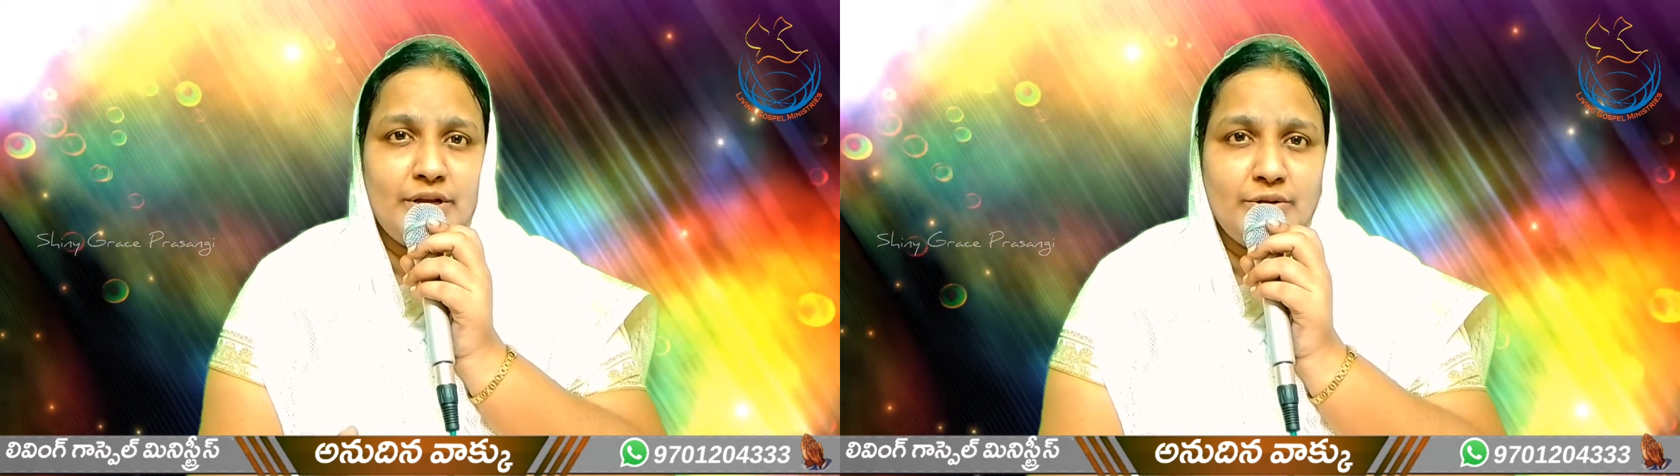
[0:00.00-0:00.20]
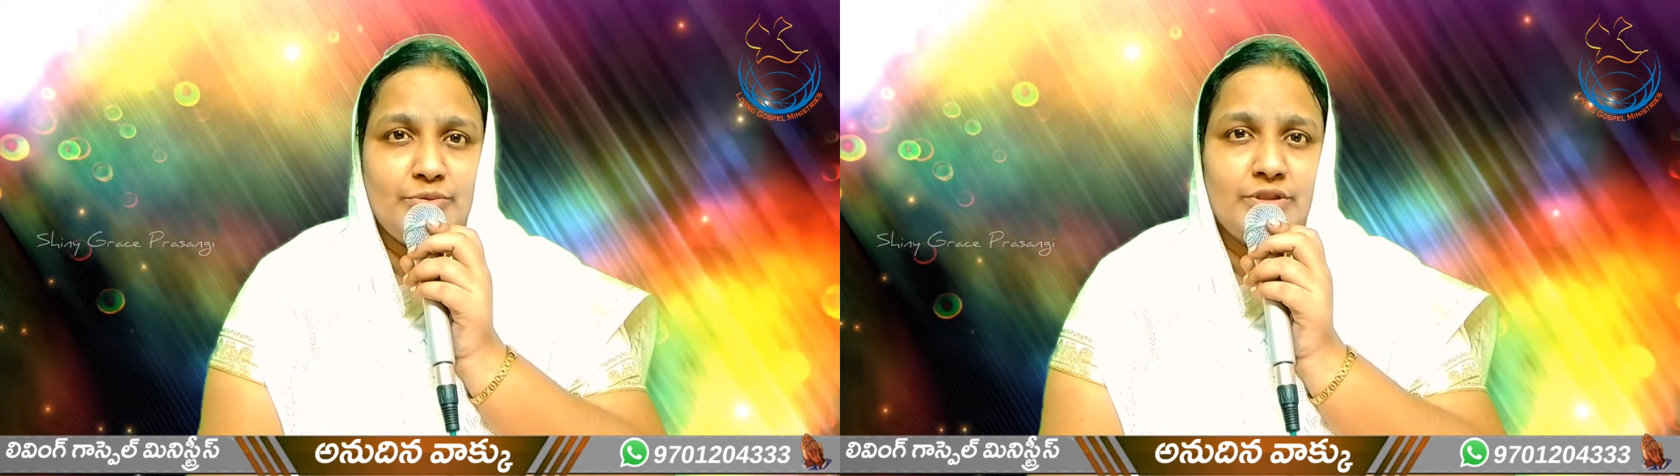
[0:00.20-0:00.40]

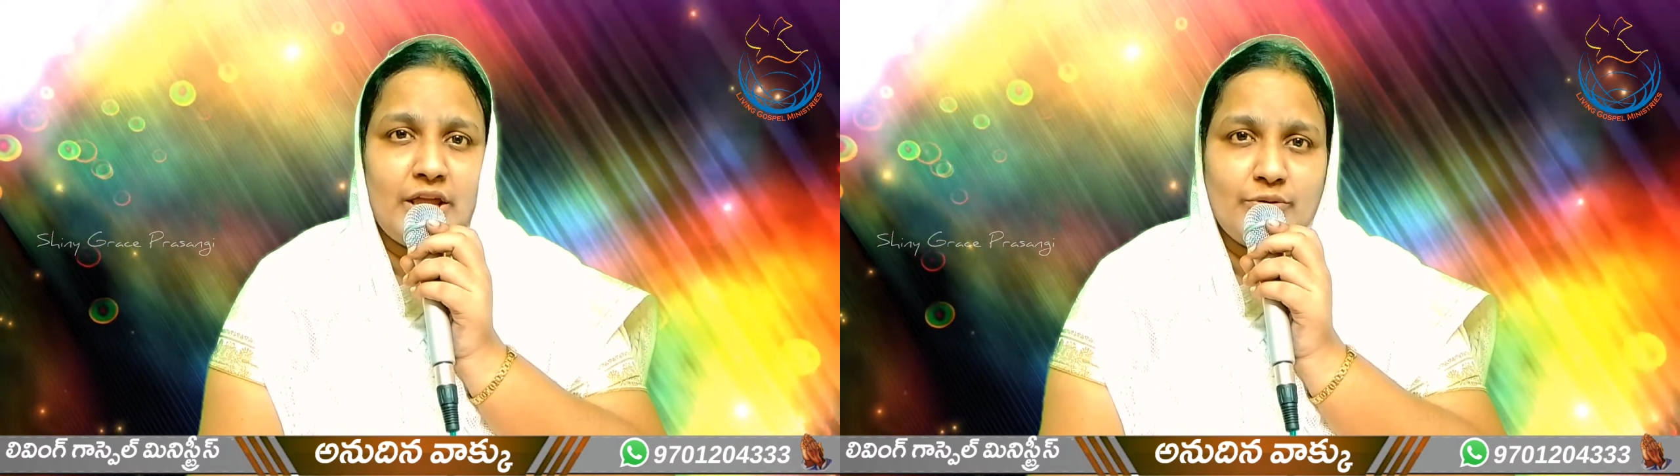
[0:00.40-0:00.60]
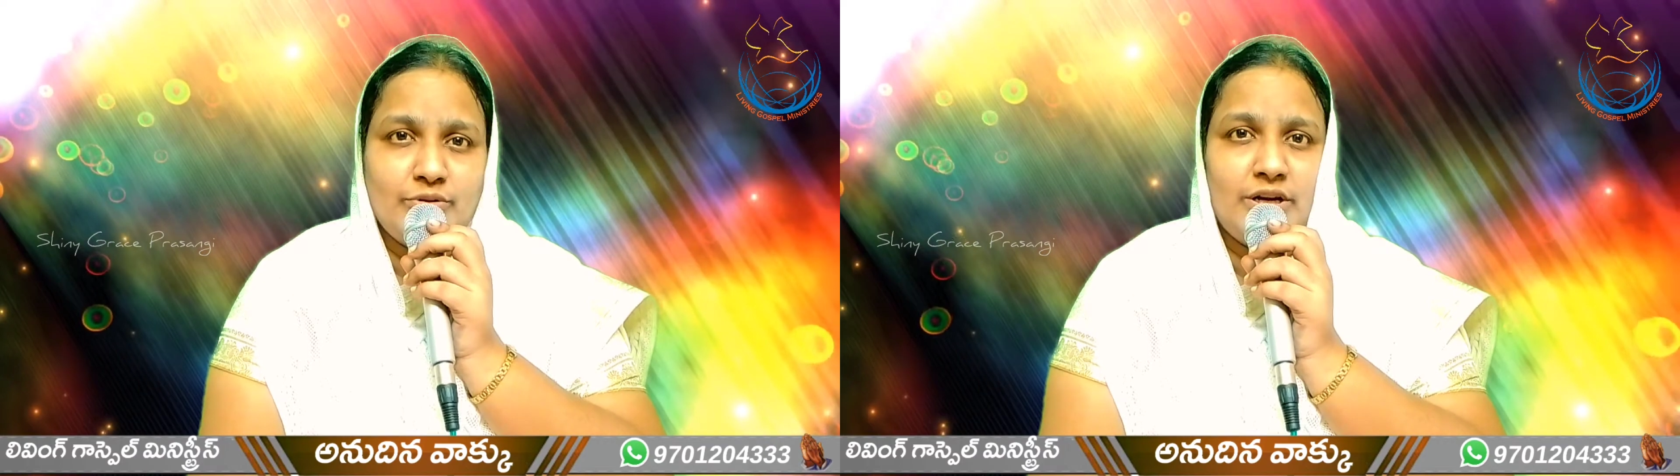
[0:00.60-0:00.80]
మీరు
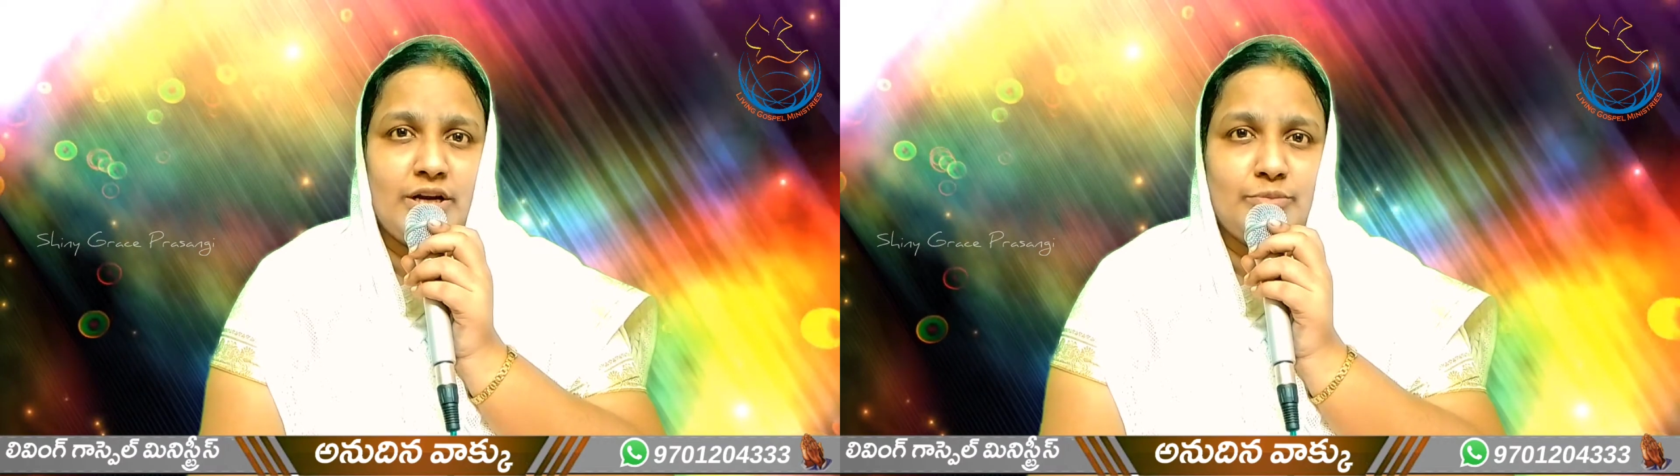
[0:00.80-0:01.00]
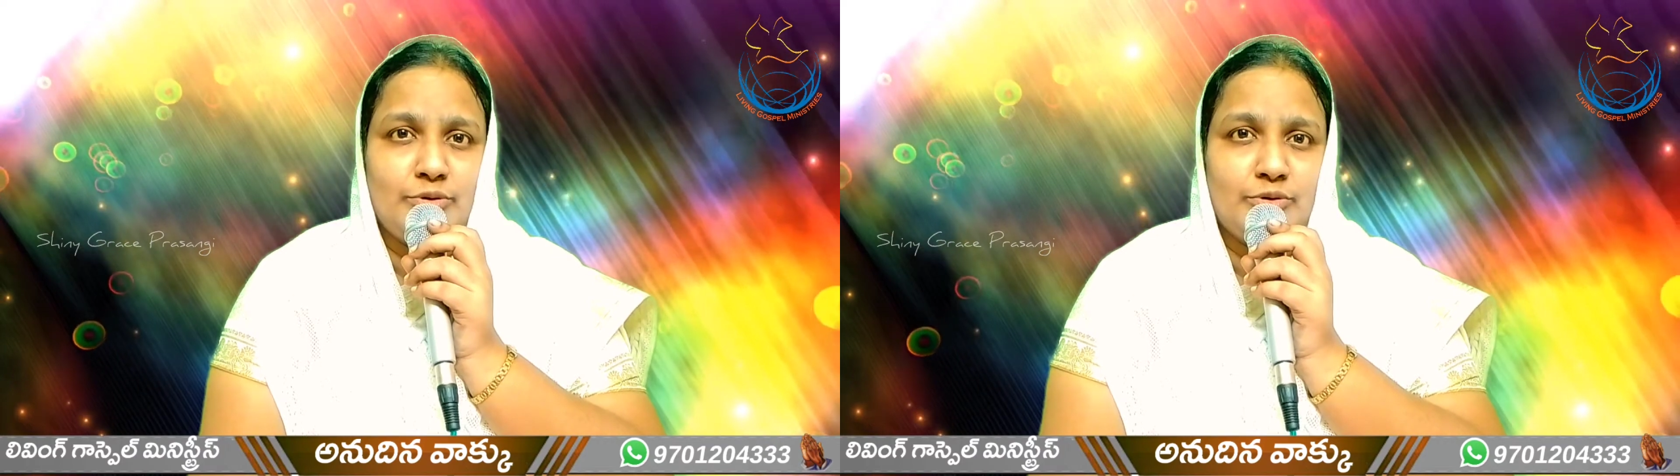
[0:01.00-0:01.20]

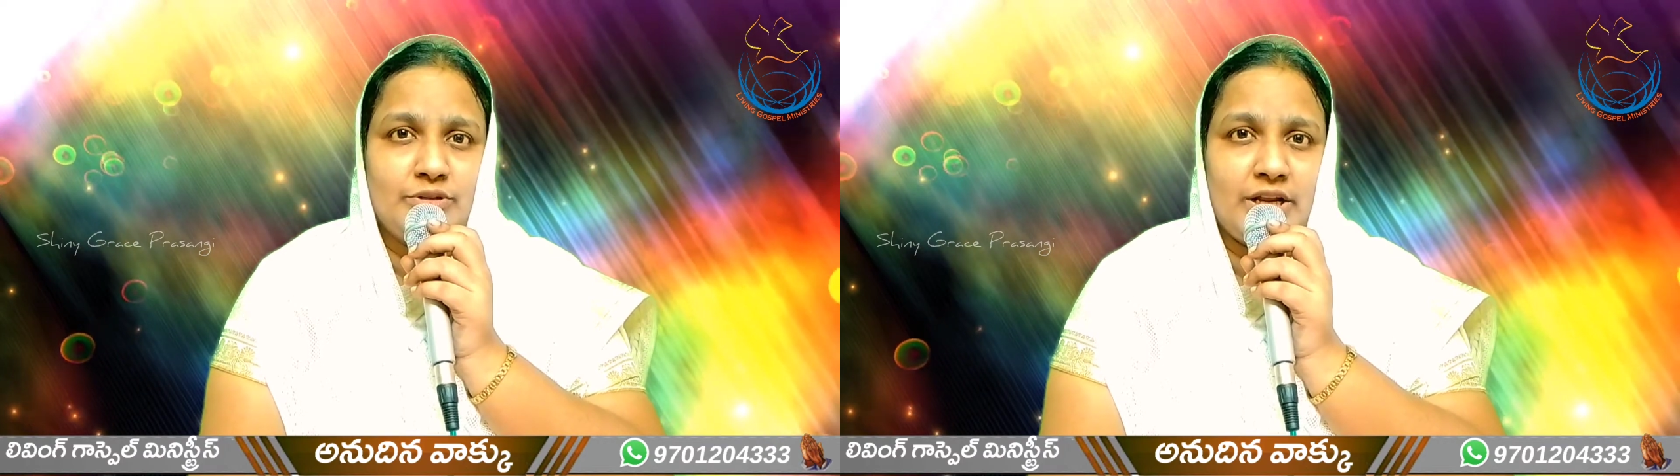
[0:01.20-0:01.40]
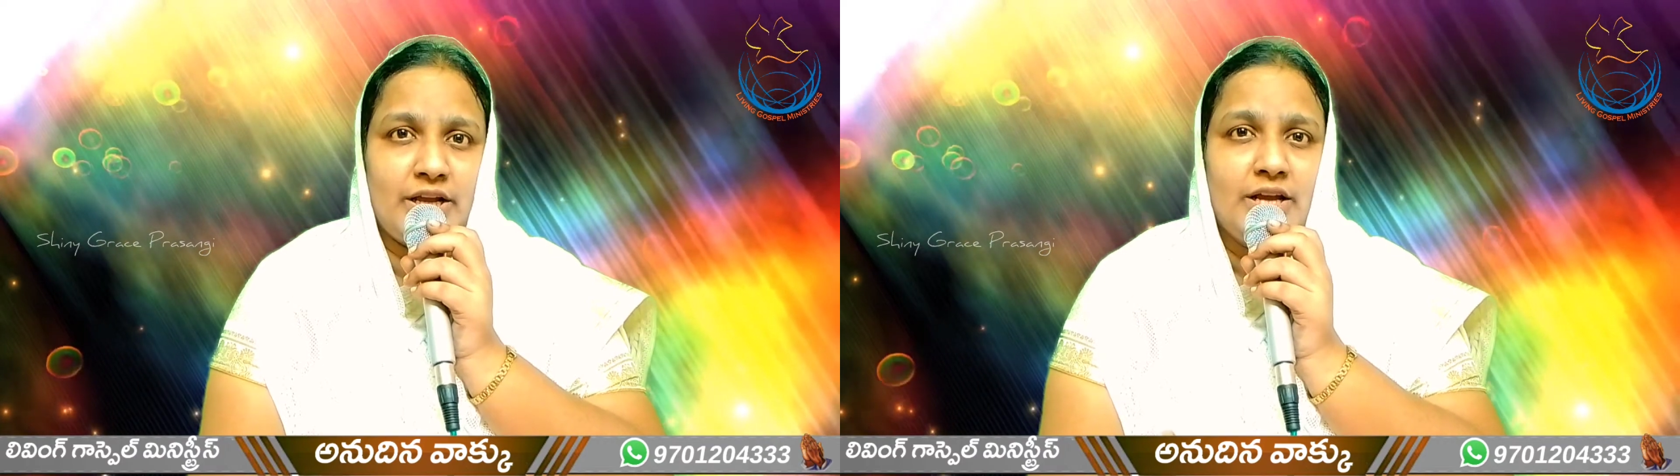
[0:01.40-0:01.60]
దేవుణ్ణి
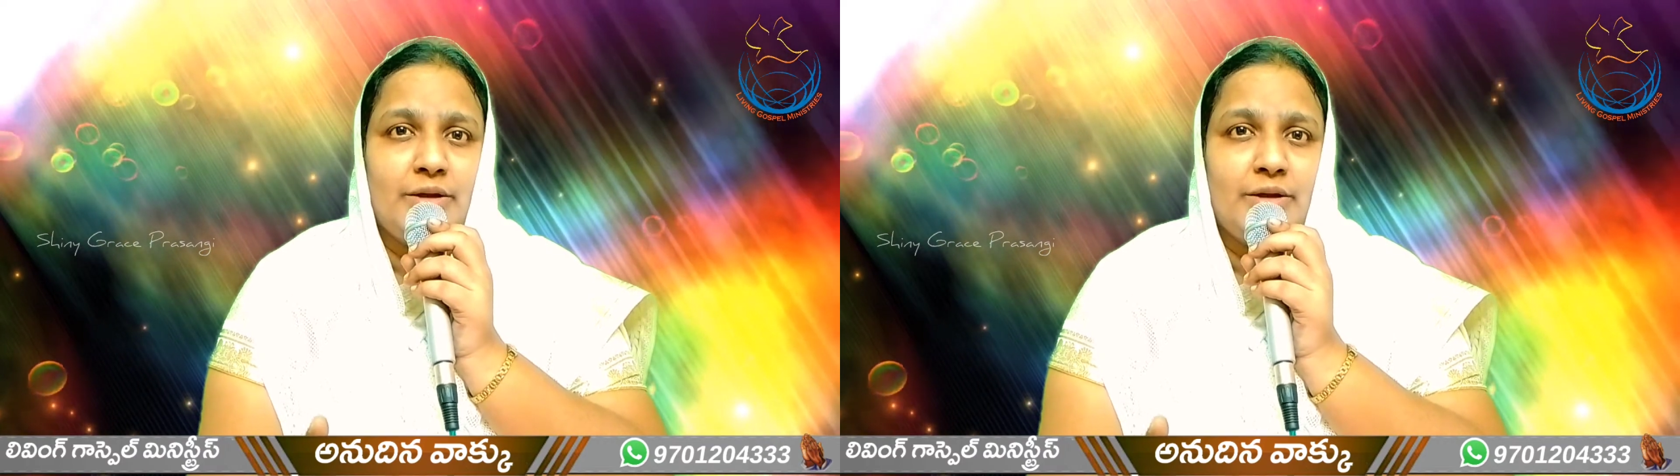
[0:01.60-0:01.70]
నమ్ముకుంటే